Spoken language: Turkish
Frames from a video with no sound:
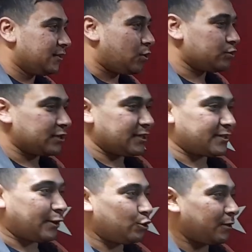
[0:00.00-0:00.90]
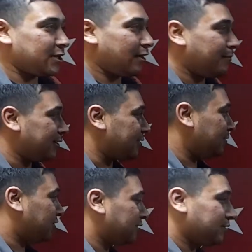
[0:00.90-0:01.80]
Orada randıman aramadığım
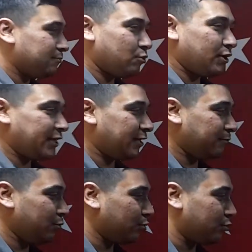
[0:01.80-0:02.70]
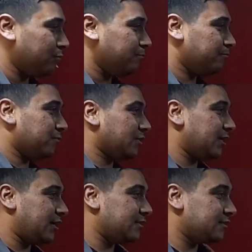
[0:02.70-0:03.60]
için böyle yeri büyüttüm.
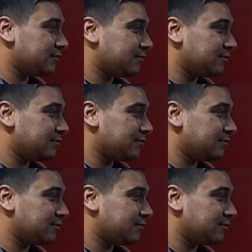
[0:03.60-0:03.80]
Evet.